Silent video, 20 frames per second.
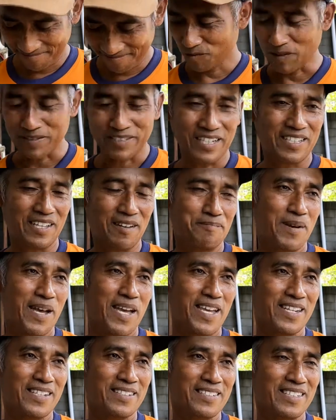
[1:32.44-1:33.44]
cuacanya
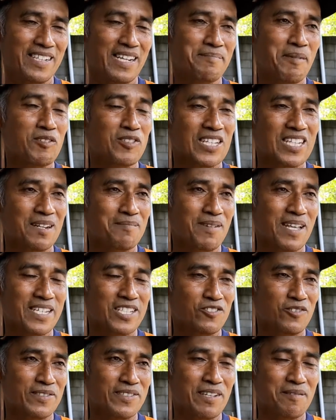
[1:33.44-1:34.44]
baik ini kan mau tanam
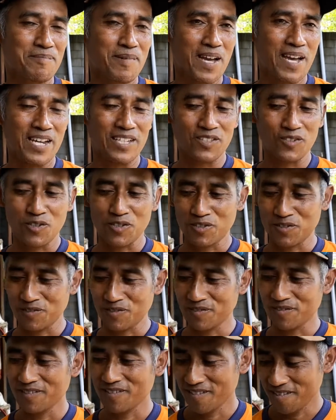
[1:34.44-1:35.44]
lagi oh, cuacanya gitu. baik terus
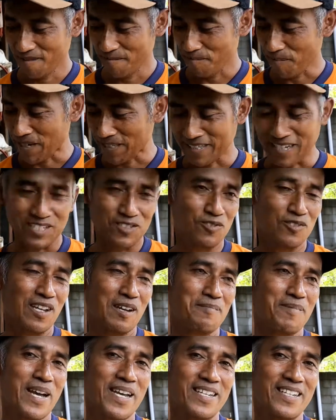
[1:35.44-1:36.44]
pasar Berger. juga
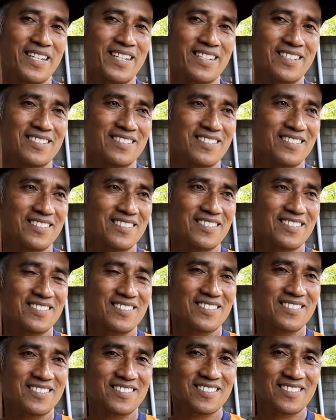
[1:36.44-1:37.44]
baik hmm.
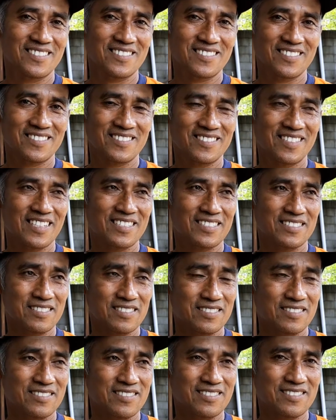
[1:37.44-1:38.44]
pak
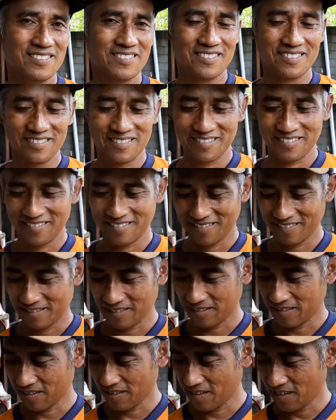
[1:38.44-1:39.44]
kendalanya apa pak tanam
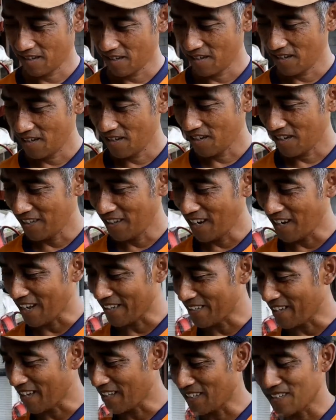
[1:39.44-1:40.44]
bang
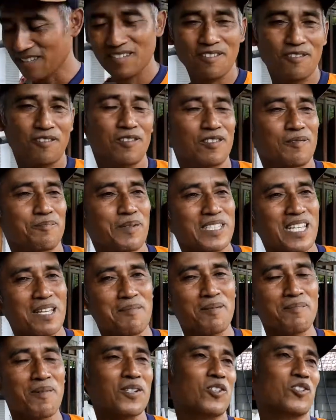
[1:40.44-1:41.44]
kendalanya
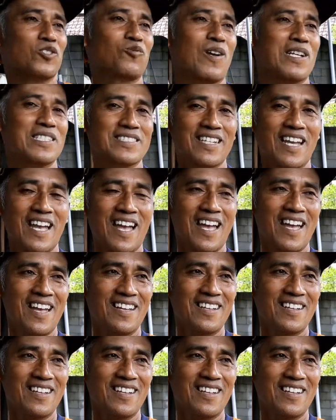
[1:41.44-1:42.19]
pertama pada cuaca